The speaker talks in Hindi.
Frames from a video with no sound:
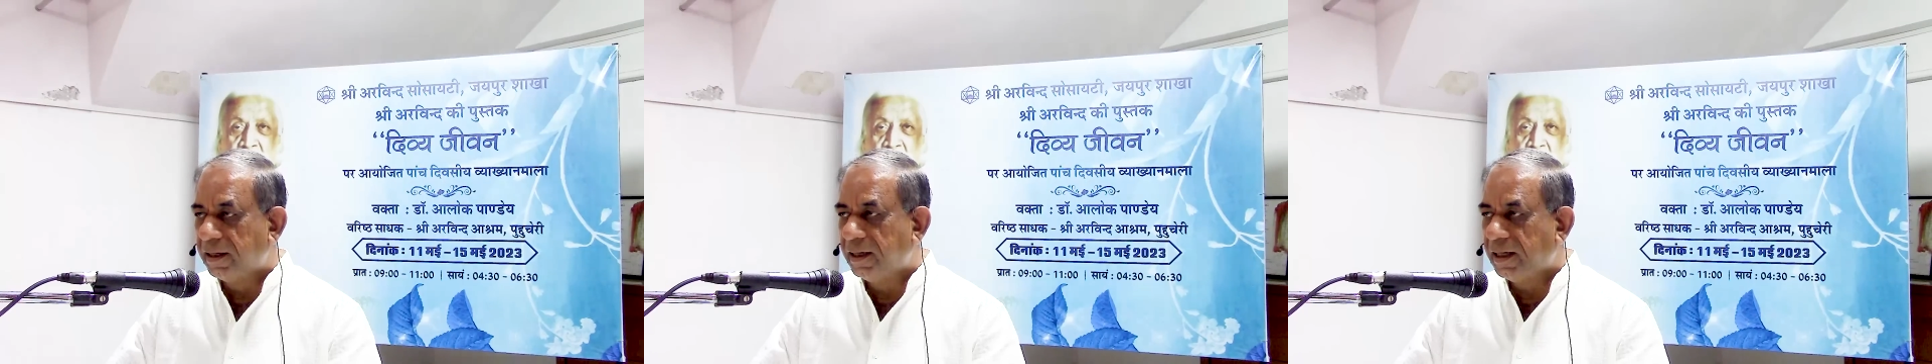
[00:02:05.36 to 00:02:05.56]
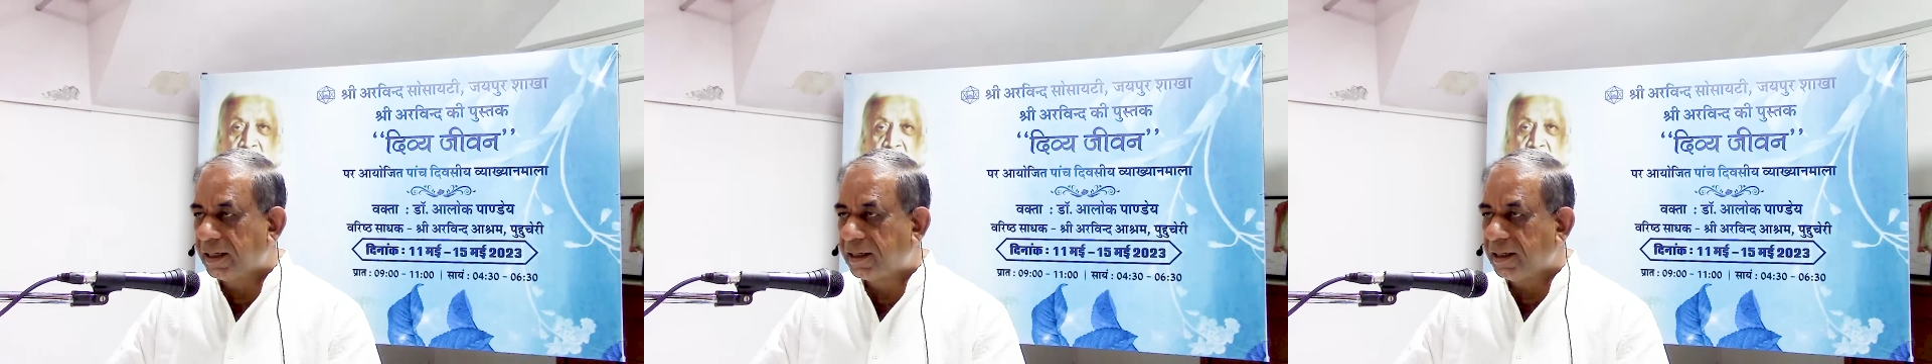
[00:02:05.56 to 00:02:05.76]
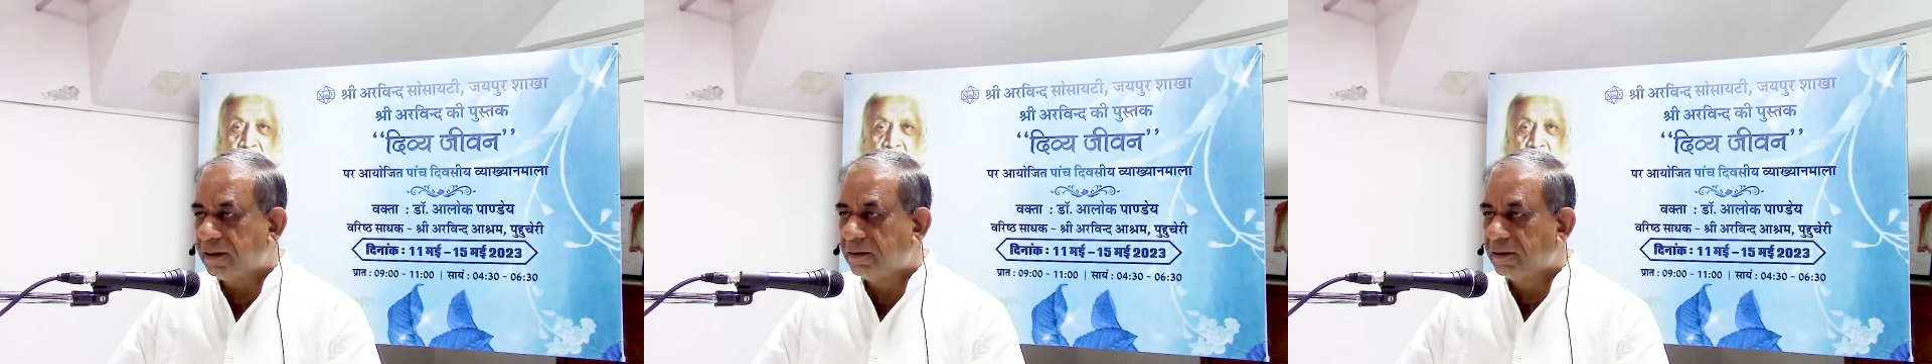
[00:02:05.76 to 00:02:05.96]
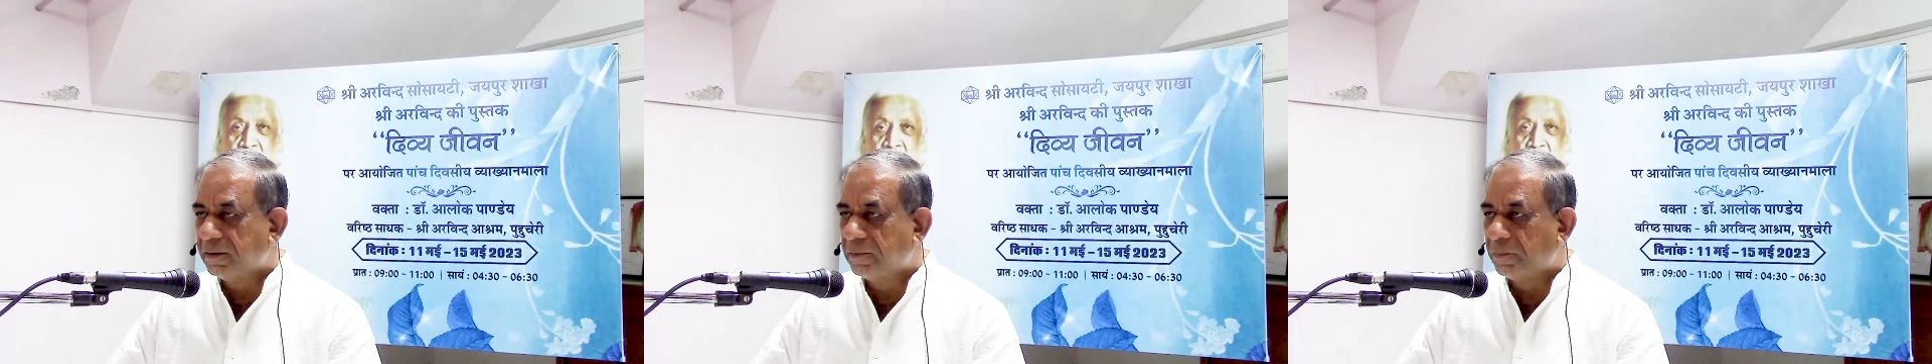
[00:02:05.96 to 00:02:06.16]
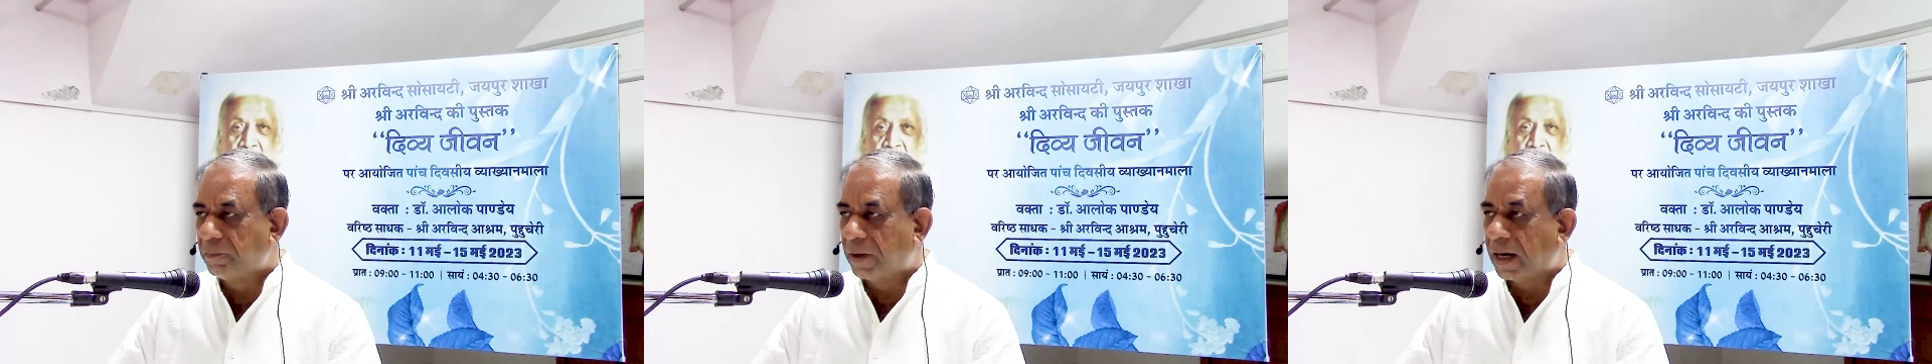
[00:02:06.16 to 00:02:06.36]
लेकिन
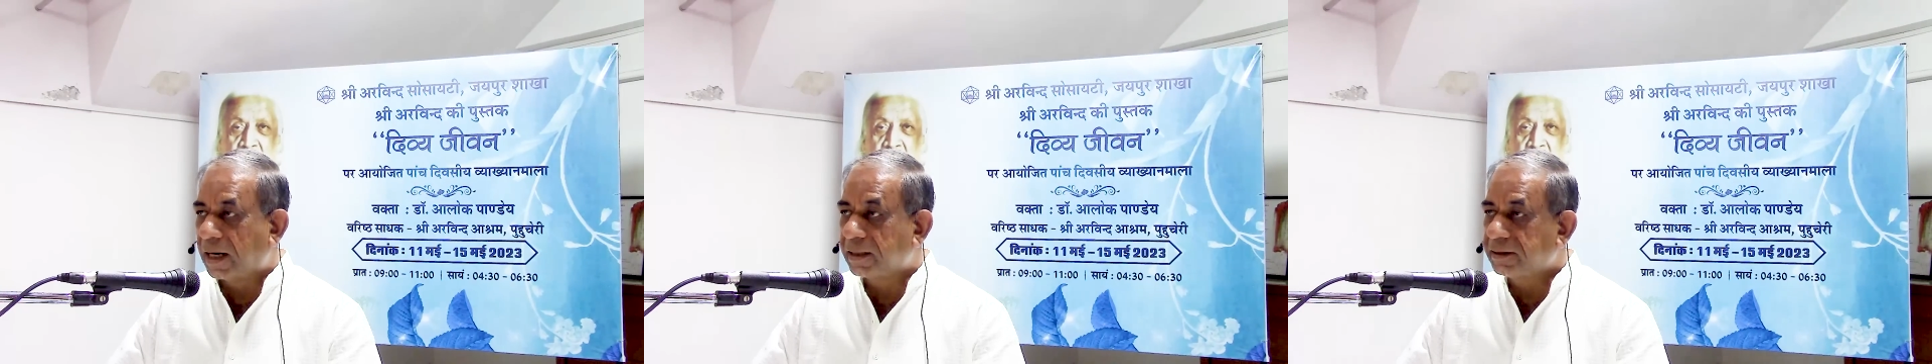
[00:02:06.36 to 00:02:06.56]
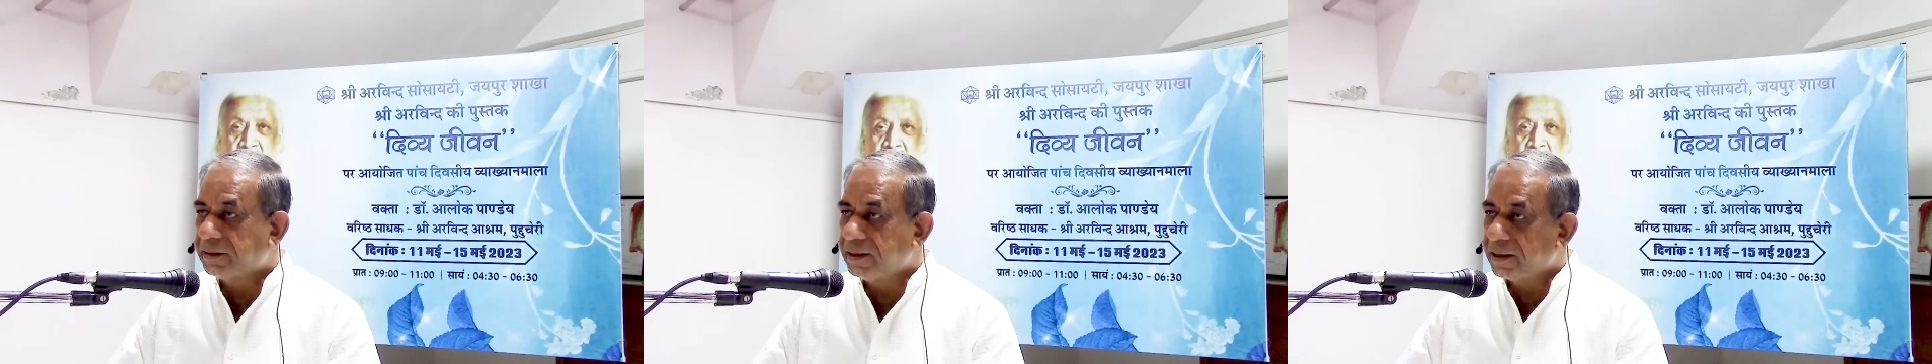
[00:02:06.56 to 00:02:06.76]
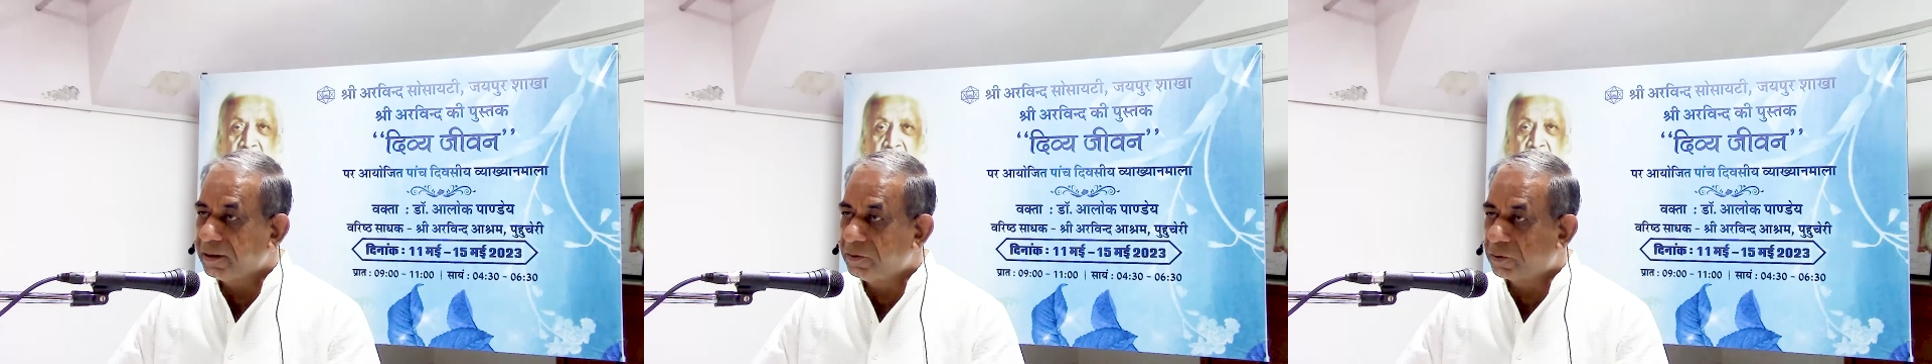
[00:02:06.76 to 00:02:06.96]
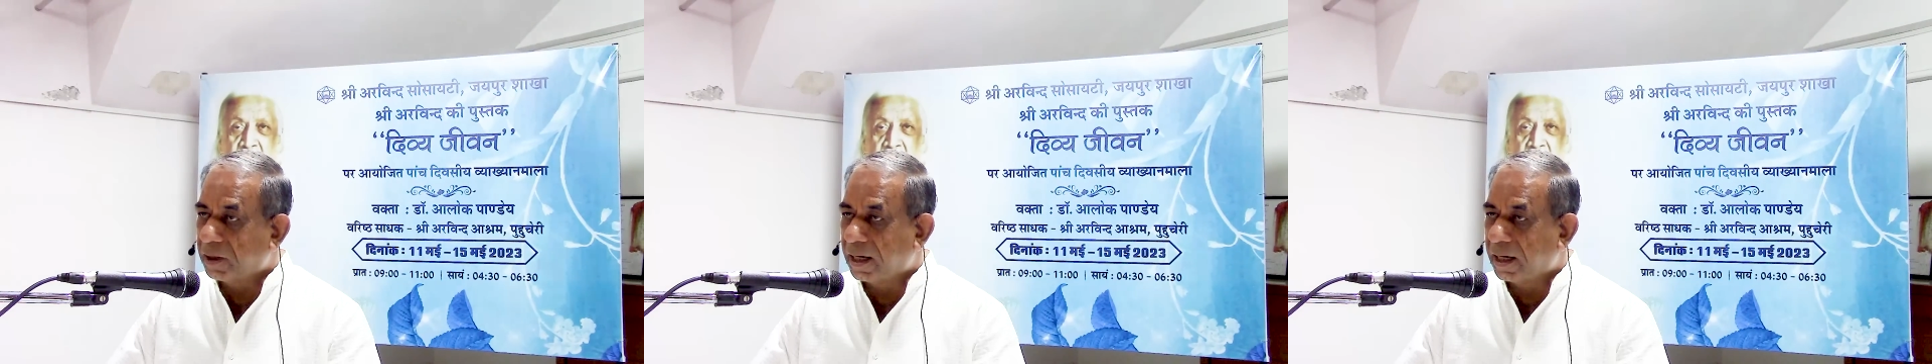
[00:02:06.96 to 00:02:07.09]
भारतीय जो